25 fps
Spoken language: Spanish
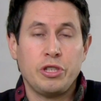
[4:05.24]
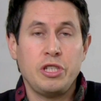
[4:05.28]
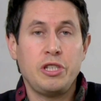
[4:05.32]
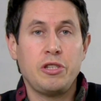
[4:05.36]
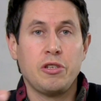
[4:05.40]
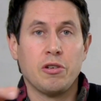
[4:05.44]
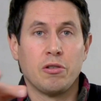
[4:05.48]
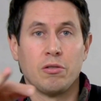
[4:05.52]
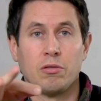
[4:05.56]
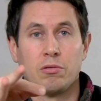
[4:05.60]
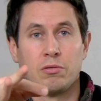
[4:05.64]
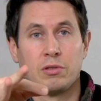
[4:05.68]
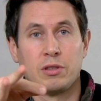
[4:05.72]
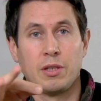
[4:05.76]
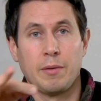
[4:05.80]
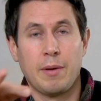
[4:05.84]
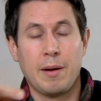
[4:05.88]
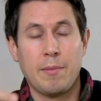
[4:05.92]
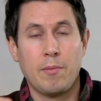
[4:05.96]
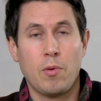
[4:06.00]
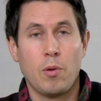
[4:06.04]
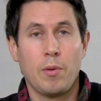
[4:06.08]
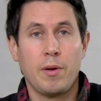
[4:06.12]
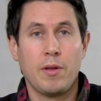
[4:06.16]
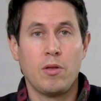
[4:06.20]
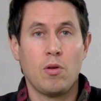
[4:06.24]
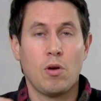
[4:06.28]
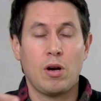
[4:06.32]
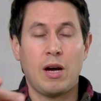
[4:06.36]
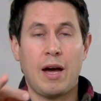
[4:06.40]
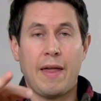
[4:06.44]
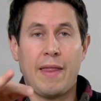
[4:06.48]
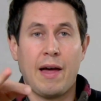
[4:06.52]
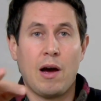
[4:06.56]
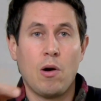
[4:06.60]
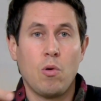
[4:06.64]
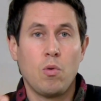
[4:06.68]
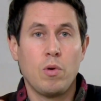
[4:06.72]
sitio, se van moviendo
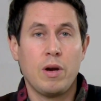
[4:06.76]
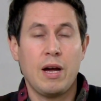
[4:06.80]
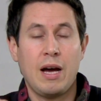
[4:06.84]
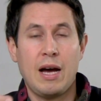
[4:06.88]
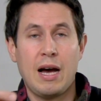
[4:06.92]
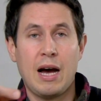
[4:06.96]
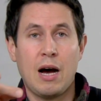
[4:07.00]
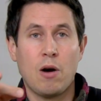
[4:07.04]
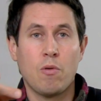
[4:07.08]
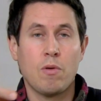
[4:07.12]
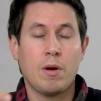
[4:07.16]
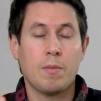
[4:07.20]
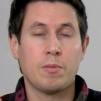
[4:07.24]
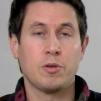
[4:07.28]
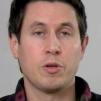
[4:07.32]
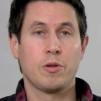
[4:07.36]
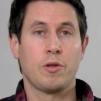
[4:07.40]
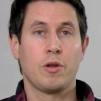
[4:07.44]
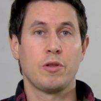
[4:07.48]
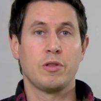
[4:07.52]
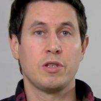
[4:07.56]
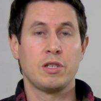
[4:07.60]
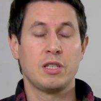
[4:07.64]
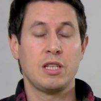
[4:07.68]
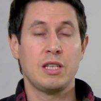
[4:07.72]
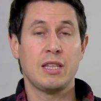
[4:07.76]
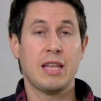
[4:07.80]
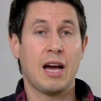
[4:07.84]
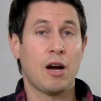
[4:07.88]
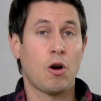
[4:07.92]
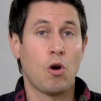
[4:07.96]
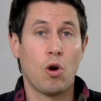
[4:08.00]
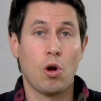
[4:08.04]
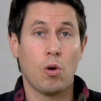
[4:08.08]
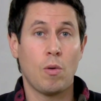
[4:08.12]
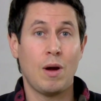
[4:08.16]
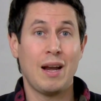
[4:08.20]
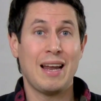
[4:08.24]
cada una a una posición distinta.
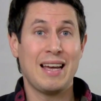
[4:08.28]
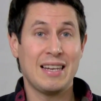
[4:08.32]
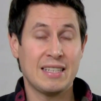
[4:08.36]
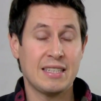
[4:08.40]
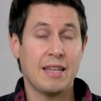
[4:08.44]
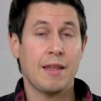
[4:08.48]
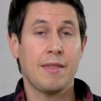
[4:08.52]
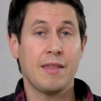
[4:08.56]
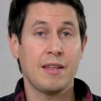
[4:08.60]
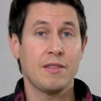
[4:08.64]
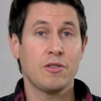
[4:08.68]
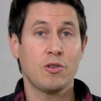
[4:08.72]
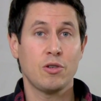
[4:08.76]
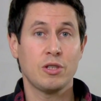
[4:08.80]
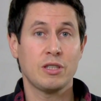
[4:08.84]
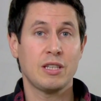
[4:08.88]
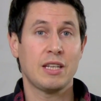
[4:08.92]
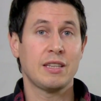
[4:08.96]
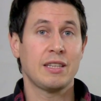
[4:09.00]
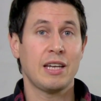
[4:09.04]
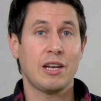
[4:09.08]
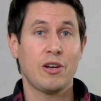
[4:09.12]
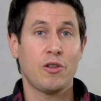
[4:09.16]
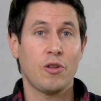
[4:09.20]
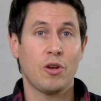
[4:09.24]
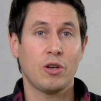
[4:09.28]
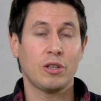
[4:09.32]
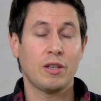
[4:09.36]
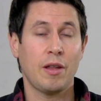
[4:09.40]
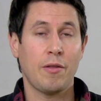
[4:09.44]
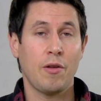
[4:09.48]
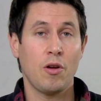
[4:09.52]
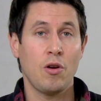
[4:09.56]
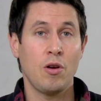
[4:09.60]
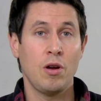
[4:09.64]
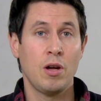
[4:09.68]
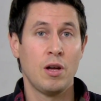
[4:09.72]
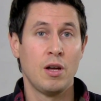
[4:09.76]
Con lo cual, este centro instantáneo de
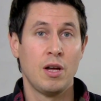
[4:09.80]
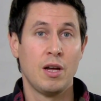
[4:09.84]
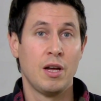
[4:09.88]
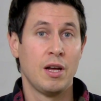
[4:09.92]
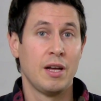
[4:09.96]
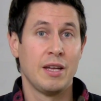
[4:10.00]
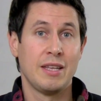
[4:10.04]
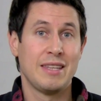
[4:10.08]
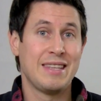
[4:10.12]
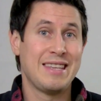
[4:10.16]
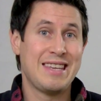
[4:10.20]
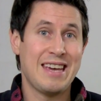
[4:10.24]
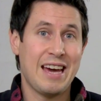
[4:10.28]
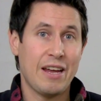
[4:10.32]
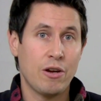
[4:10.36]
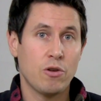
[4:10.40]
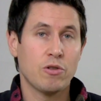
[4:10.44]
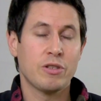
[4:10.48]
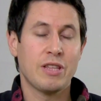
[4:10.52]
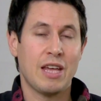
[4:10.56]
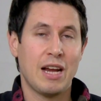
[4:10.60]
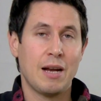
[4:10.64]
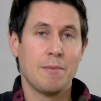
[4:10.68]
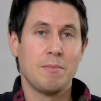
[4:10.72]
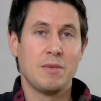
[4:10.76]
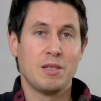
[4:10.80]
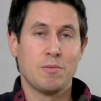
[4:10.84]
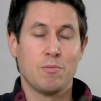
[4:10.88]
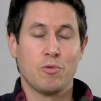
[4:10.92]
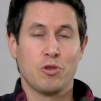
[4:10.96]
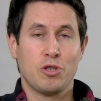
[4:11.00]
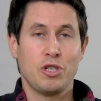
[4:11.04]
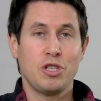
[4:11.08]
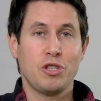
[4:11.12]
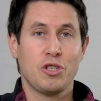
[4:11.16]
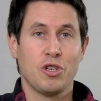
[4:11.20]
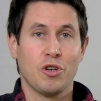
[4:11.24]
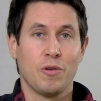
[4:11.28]
rotación ya no está en el mismo
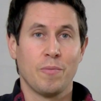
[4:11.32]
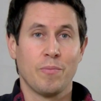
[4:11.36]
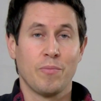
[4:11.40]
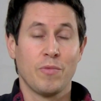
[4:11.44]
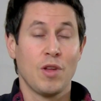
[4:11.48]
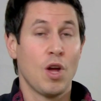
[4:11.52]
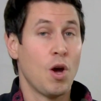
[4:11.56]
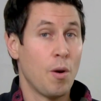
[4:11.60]
sitio.